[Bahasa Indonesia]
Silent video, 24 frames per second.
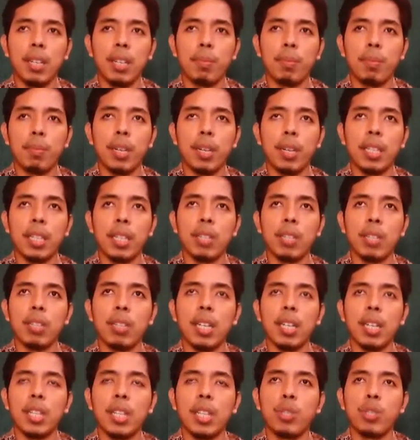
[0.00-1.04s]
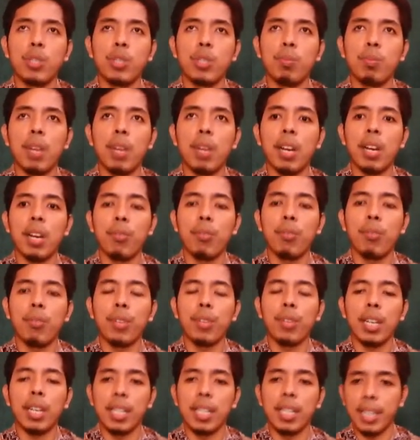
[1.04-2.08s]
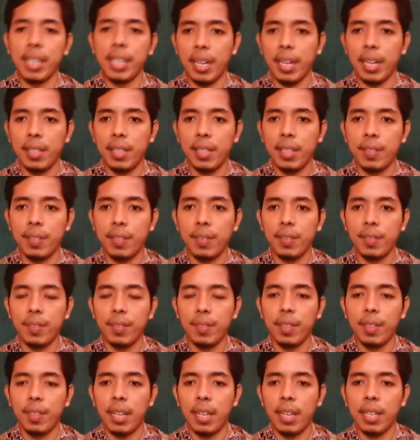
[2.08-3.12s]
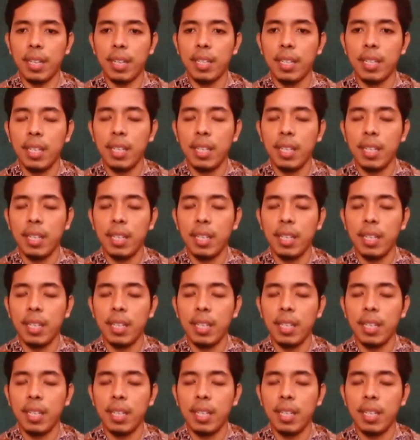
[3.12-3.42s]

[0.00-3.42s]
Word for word: berarti itu adalah jumlah fi'liyah ya.